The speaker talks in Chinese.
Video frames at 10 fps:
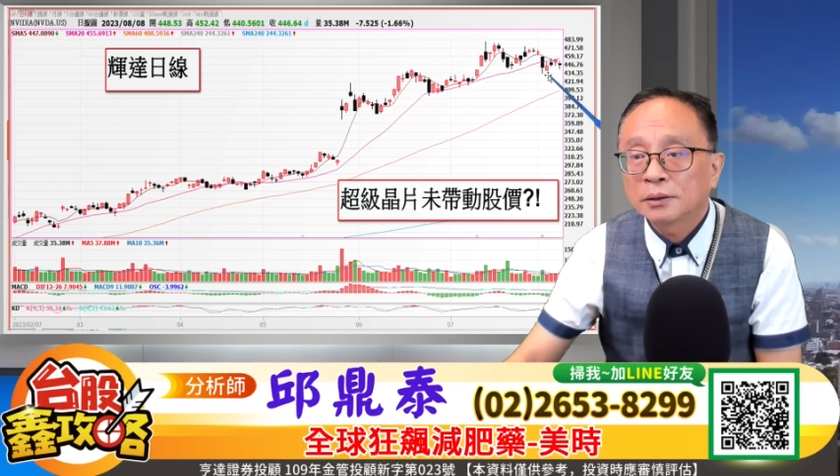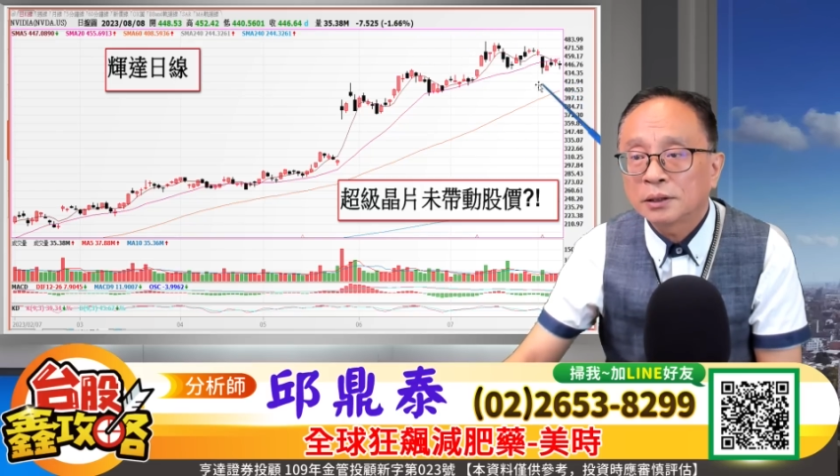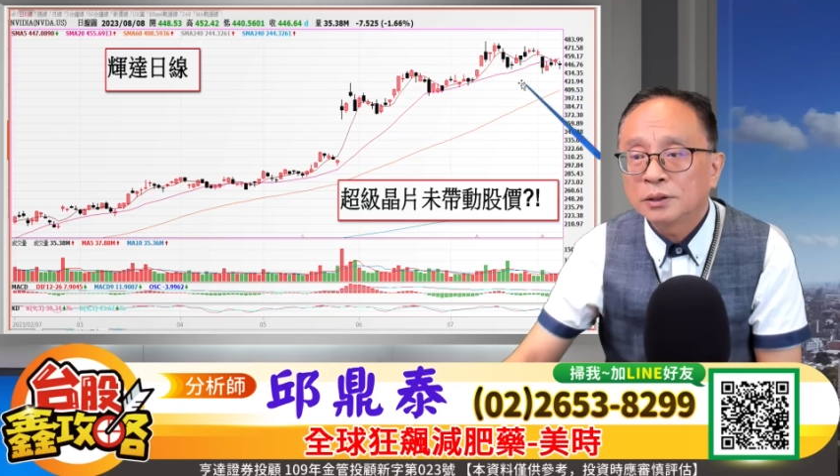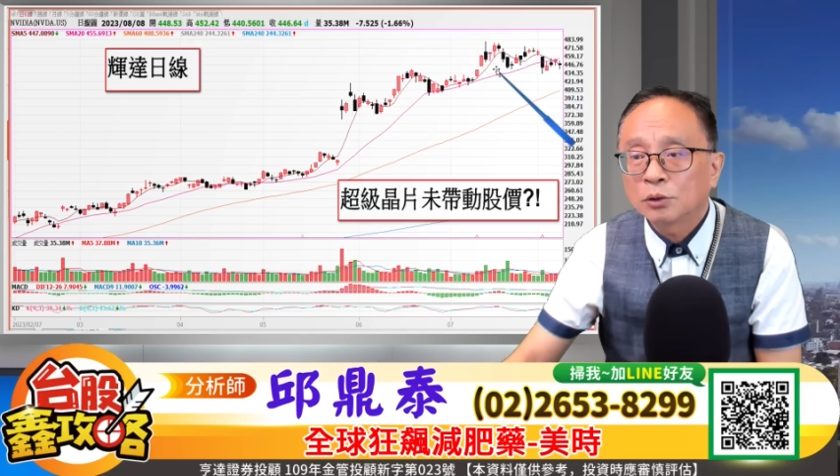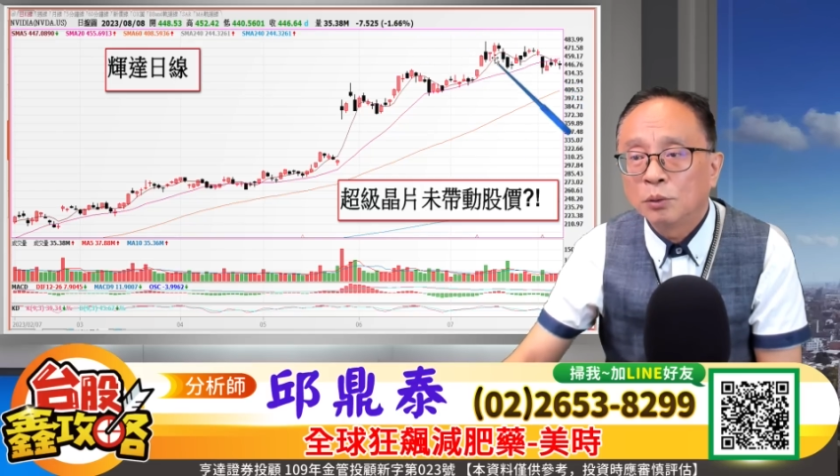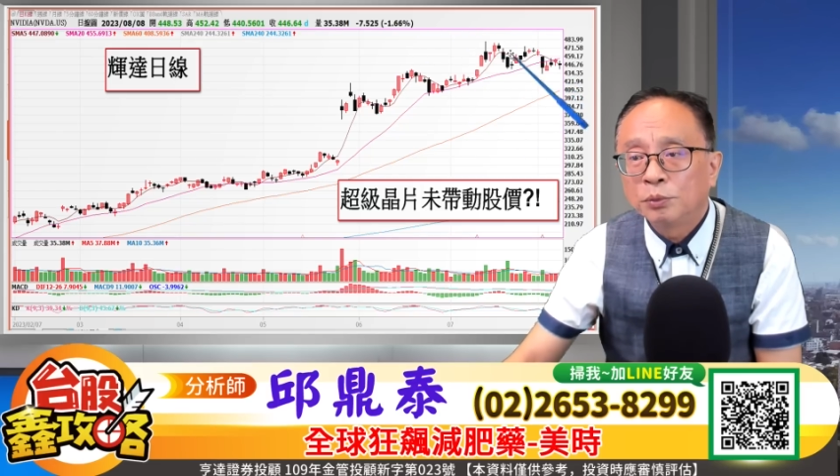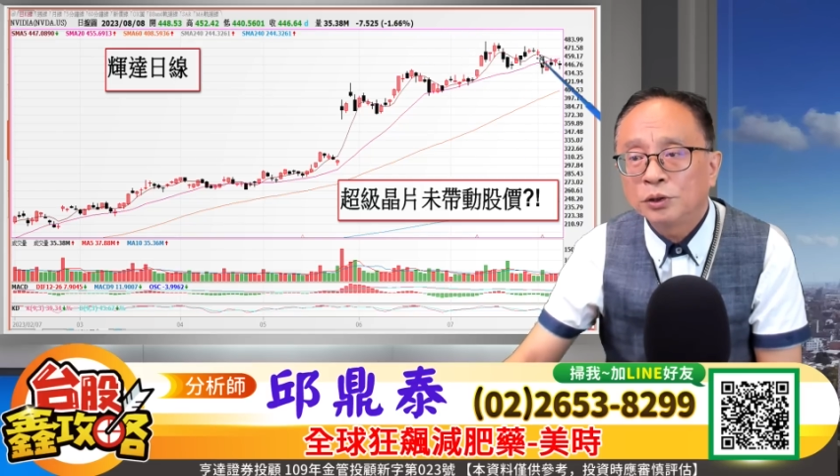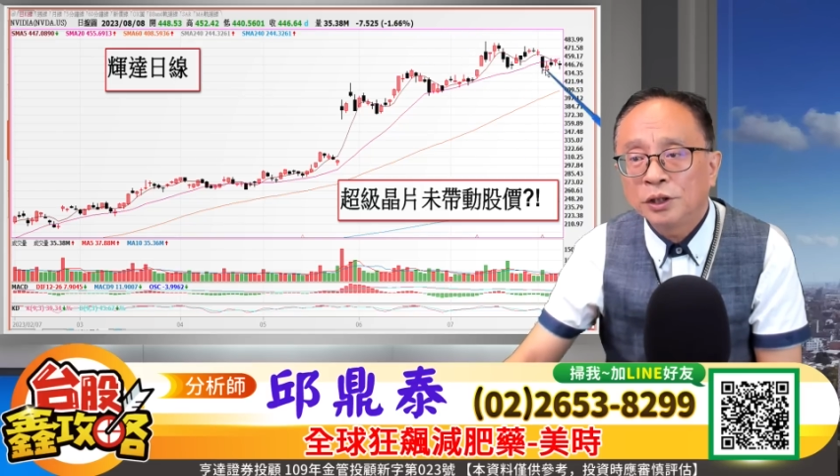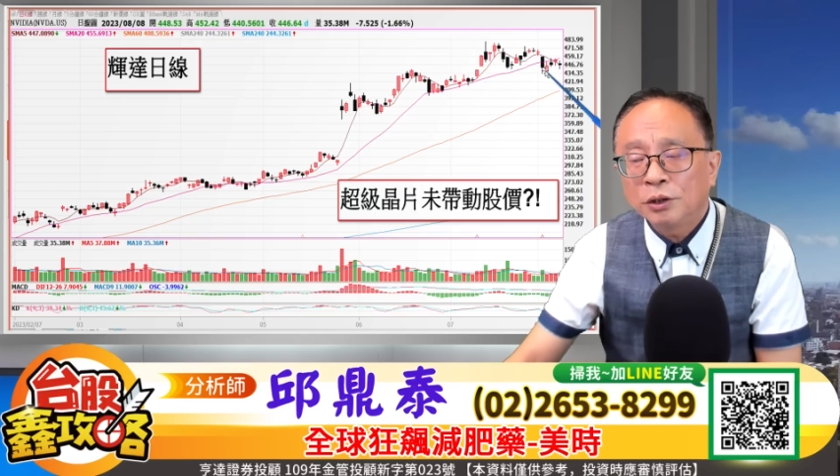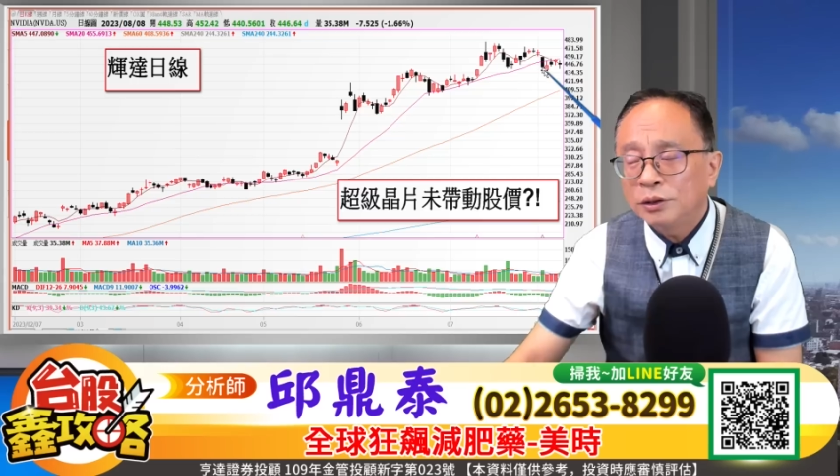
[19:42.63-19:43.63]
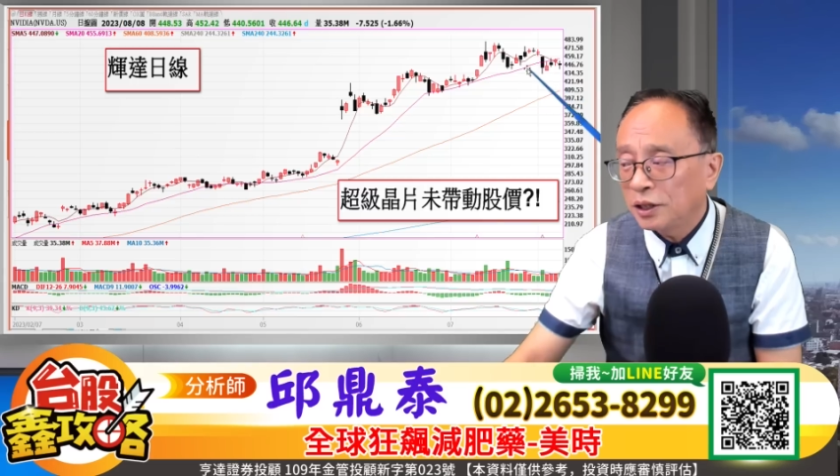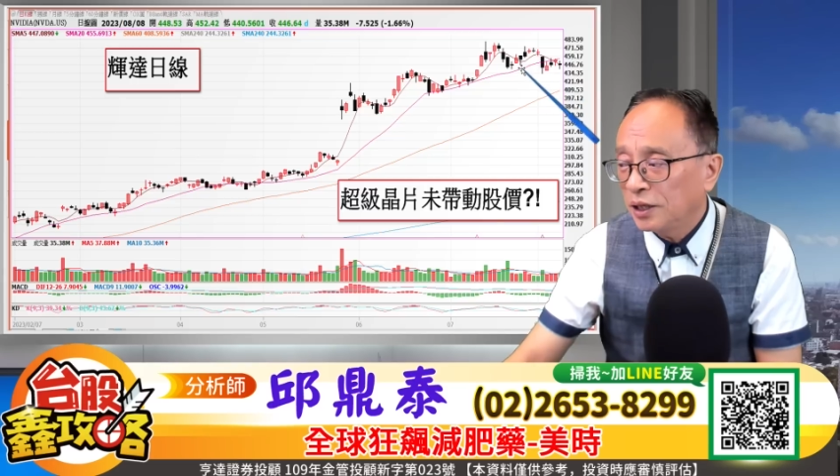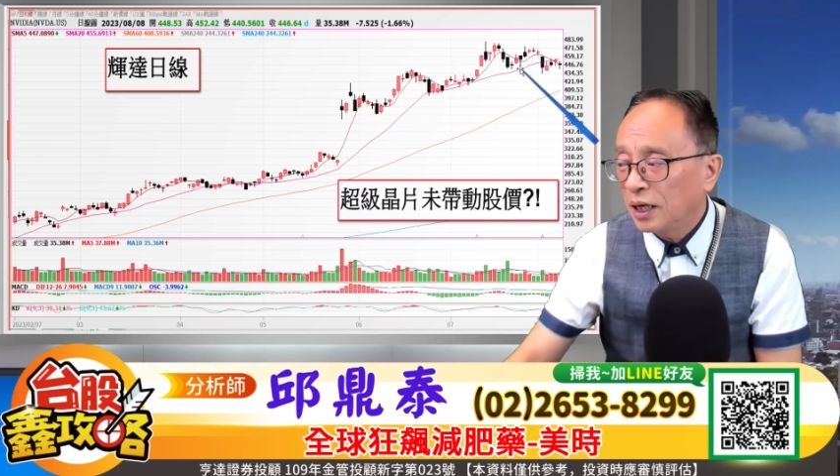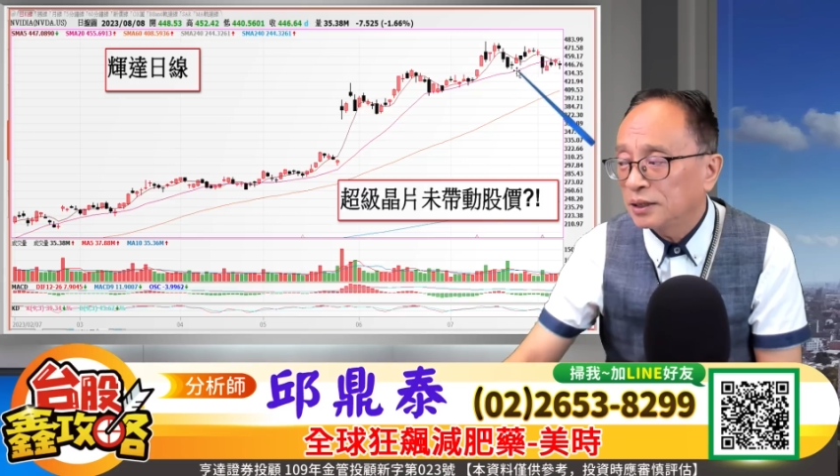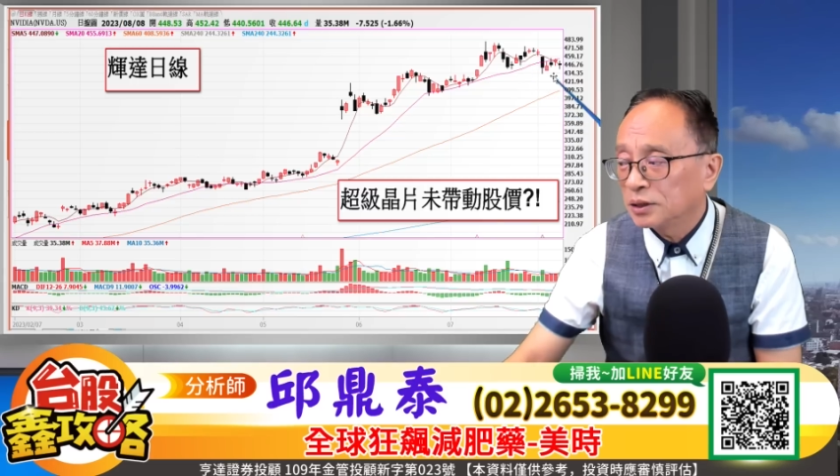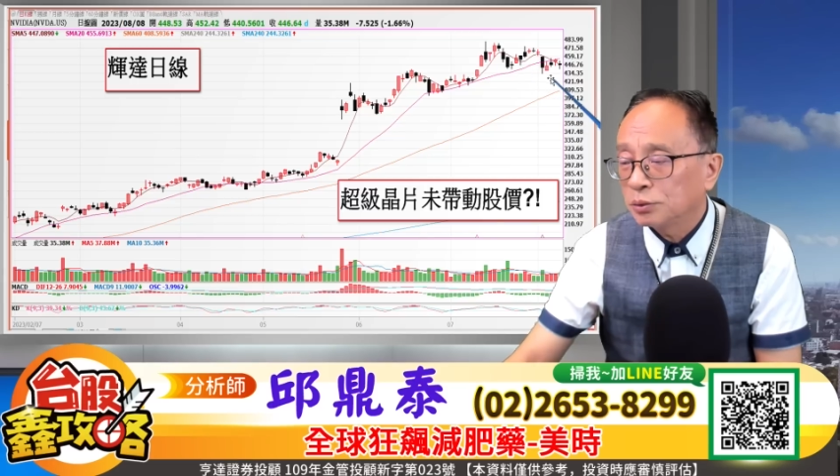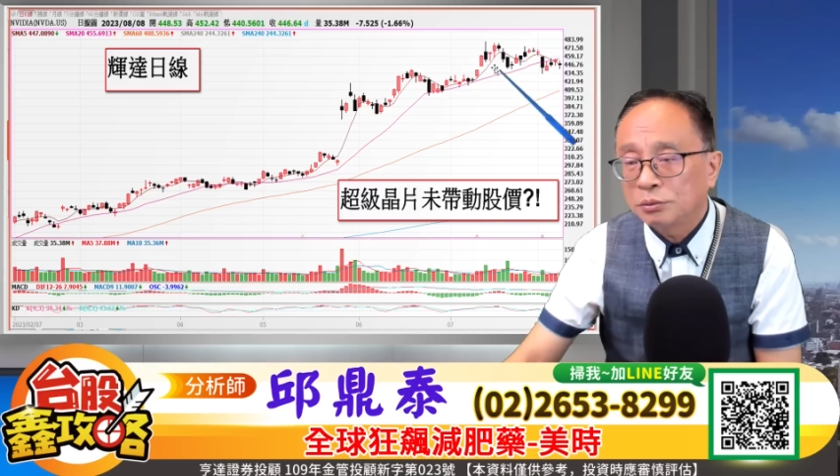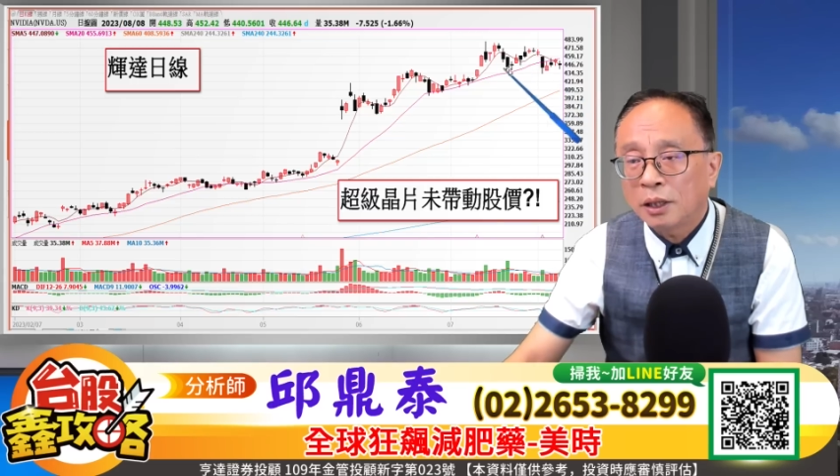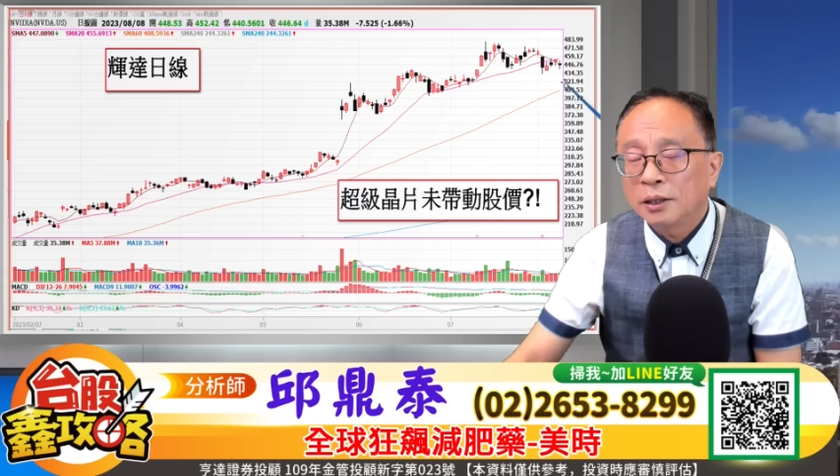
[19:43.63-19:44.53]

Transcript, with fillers: 但是头部也有一点样子出来